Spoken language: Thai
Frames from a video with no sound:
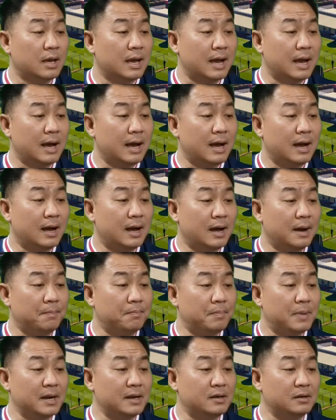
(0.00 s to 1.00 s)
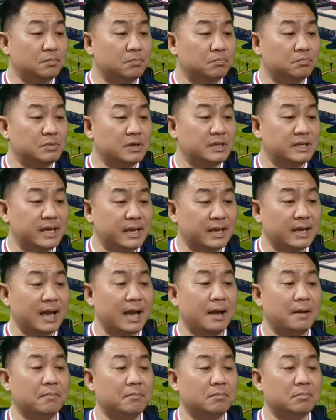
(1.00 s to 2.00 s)
อ่าจริงๆ
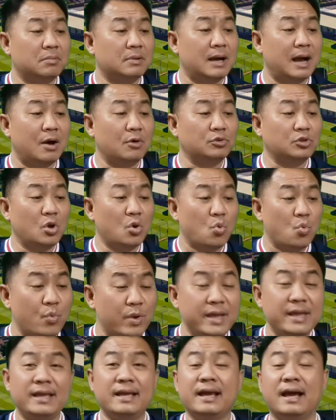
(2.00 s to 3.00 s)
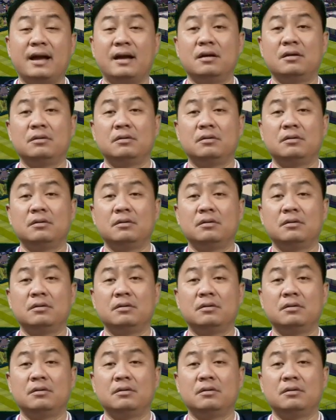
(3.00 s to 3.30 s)
อ่ะเขาต้องวิ่งอ่ะ